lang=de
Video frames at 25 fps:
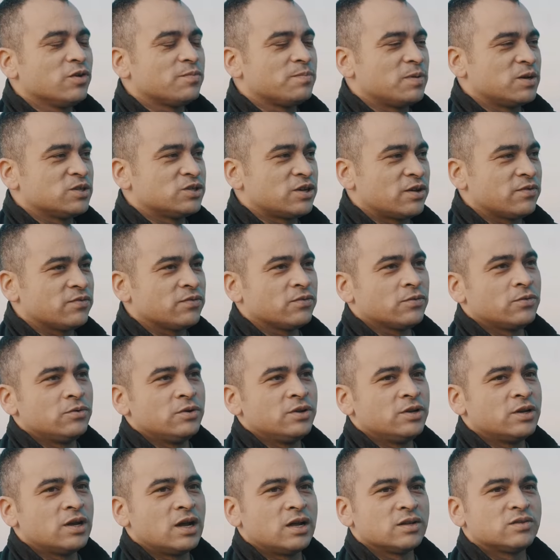ist bei
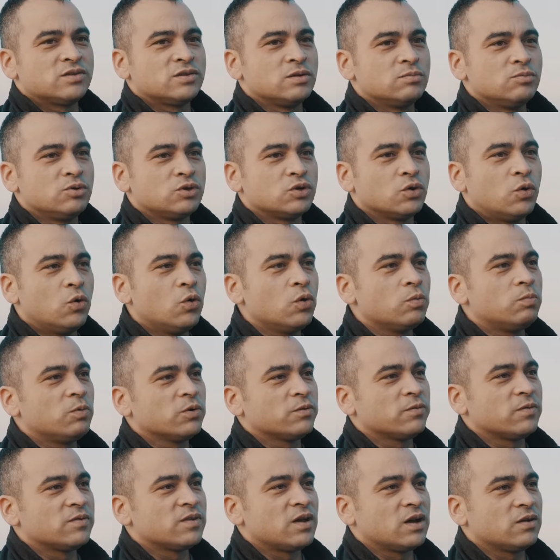Chefskulinar ziemlich hoch,
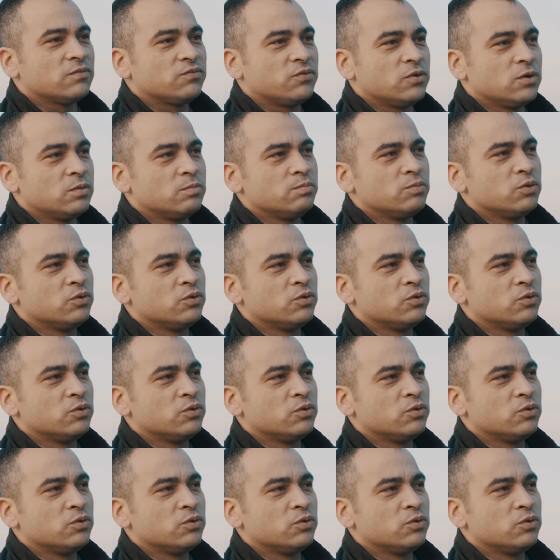muss man sagen, für einen